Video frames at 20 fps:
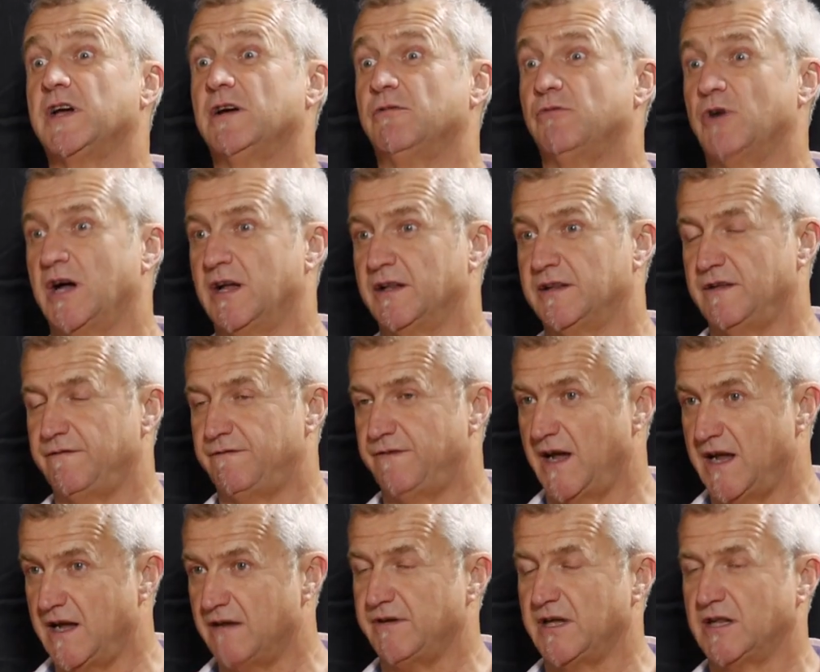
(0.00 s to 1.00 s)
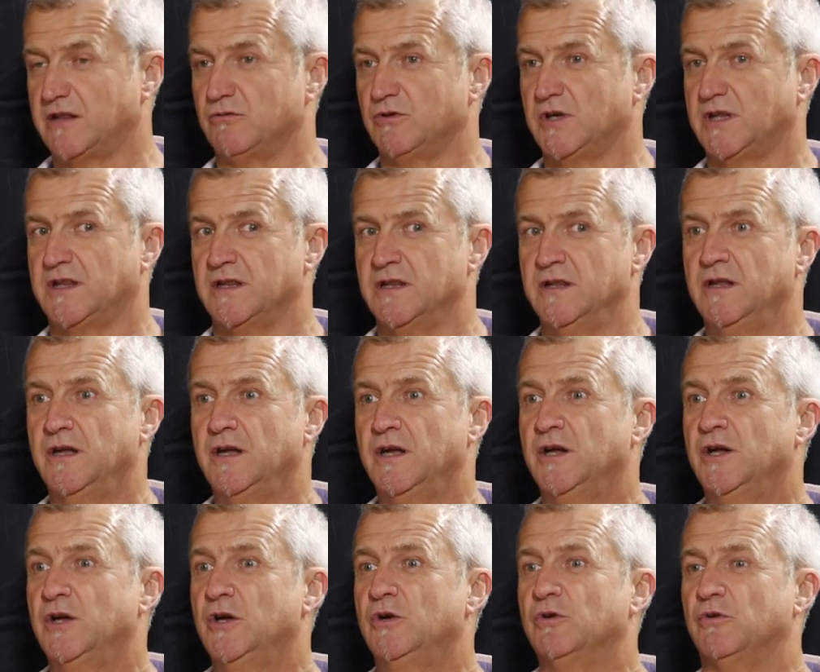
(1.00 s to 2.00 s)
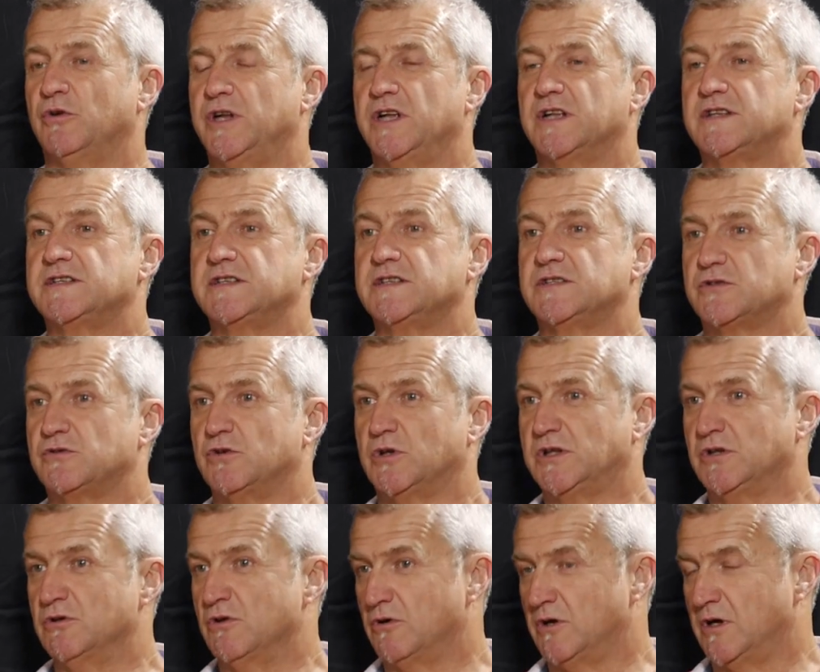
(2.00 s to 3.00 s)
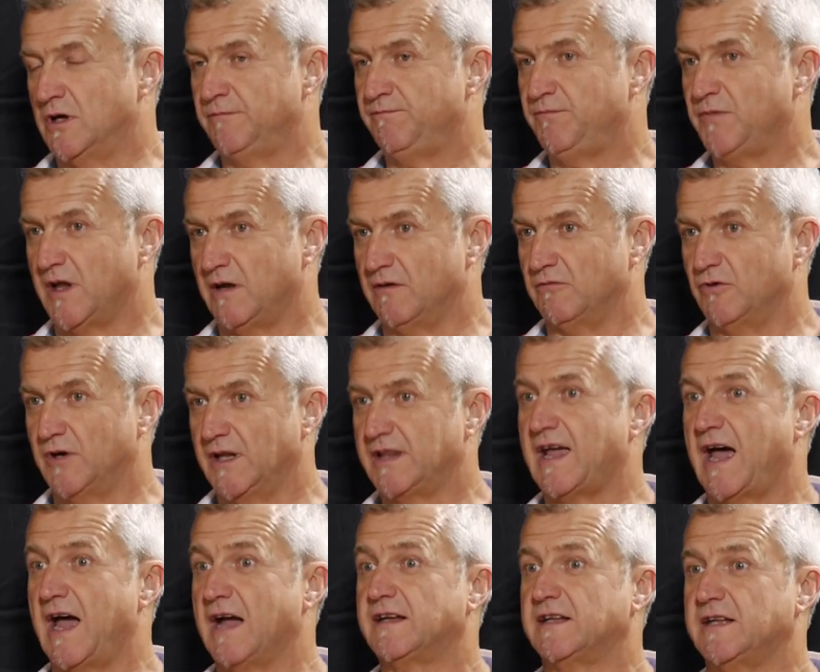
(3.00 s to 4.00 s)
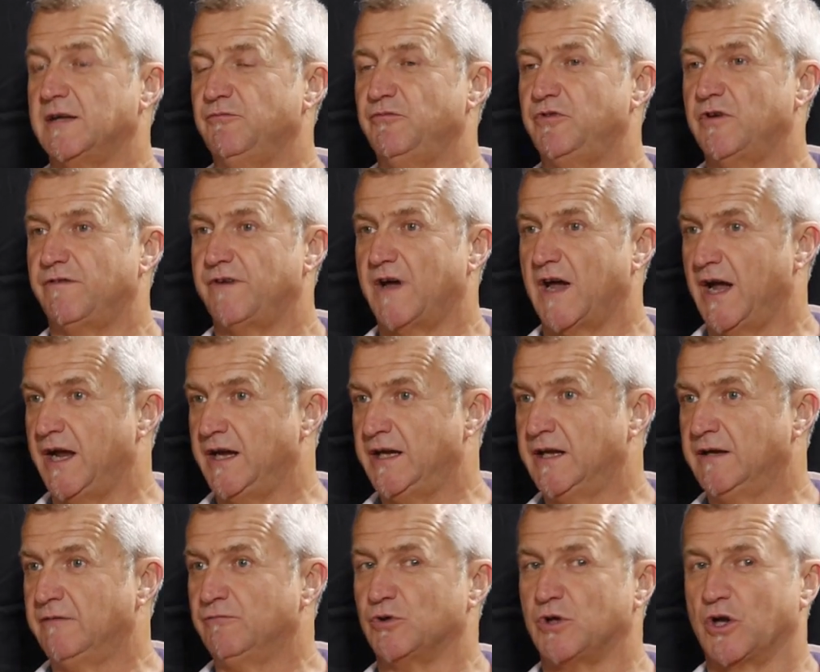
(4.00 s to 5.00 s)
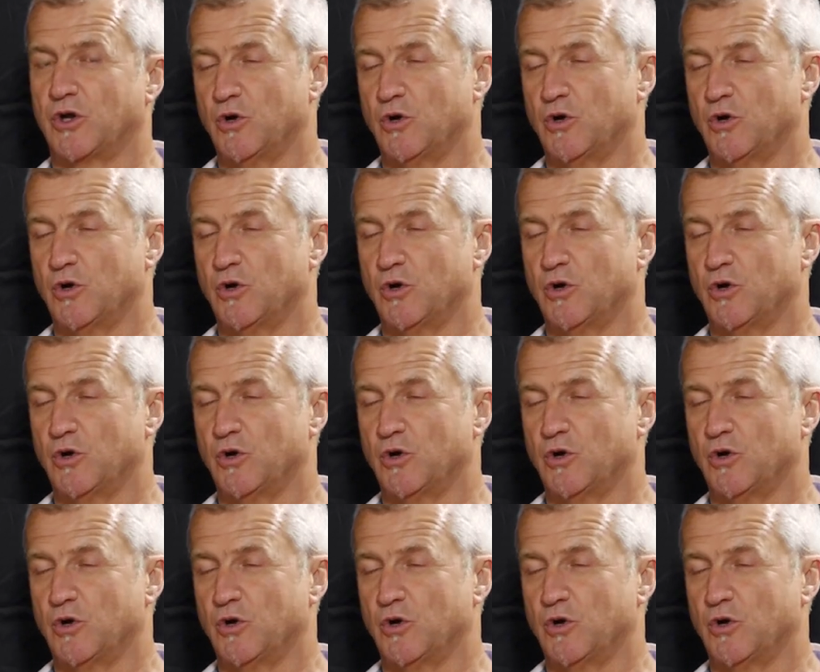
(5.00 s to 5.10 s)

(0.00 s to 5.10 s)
Früher war die Feuerwehr dort und jetzt ist dort noch ein Antrag eben für Vereine,